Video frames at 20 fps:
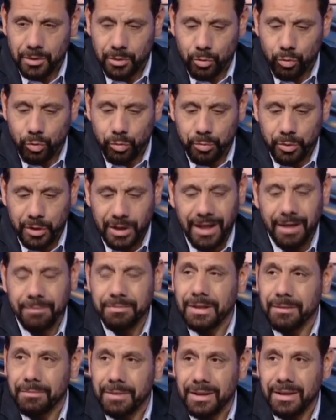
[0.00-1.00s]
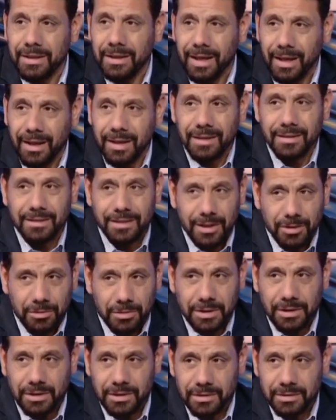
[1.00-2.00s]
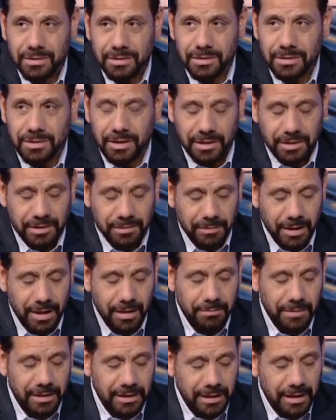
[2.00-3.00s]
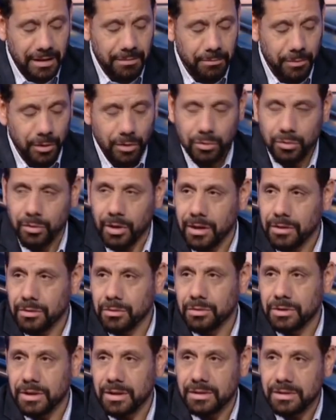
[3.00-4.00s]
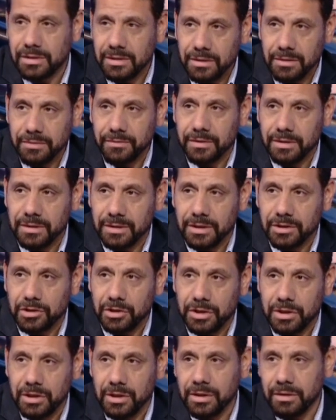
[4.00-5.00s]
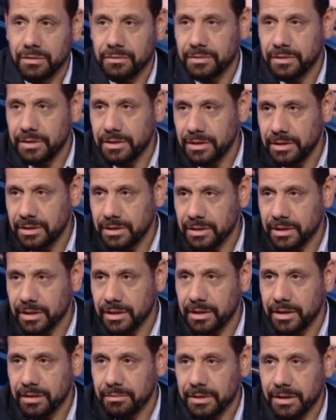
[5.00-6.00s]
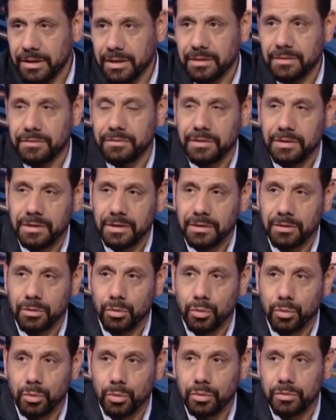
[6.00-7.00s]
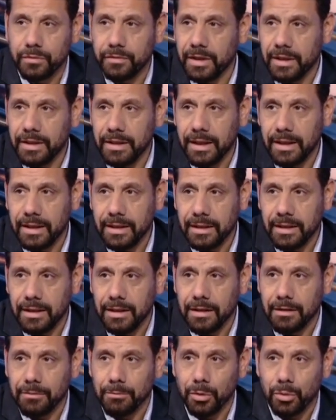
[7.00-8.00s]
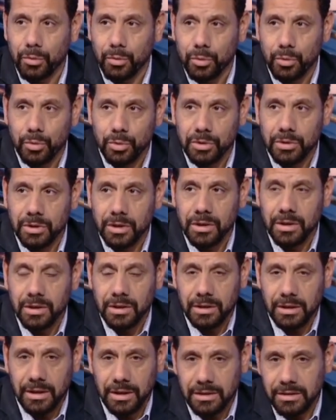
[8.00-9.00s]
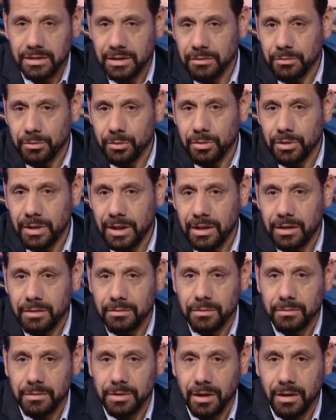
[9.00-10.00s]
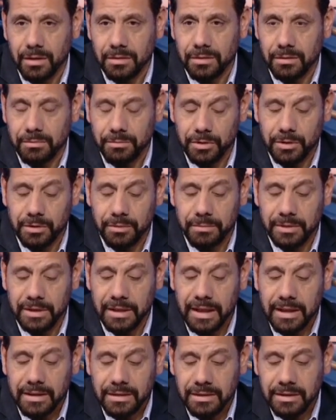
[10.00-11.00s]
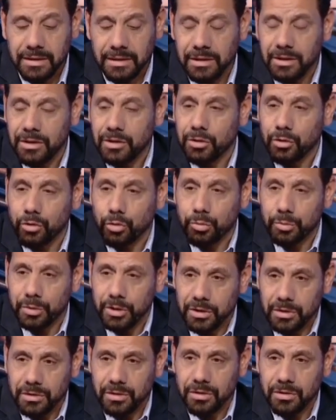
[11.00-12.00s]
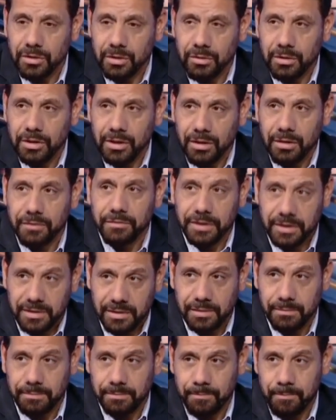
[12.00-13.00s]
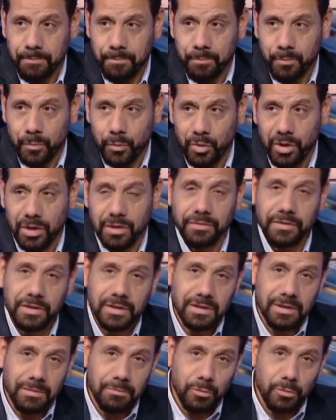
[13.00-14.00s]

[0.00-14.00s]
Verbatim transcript: وبيلعب تملي على الدوري يعني مهما كان برضو عنده تأثير في التشكيل في غيابات في كروت في أي حاجة اللي موجود يعني زي ما بيقولوا الأهلي بمن حضر بيأدي وبيقدر إن هو يعرف يكسب بيعرف يكسب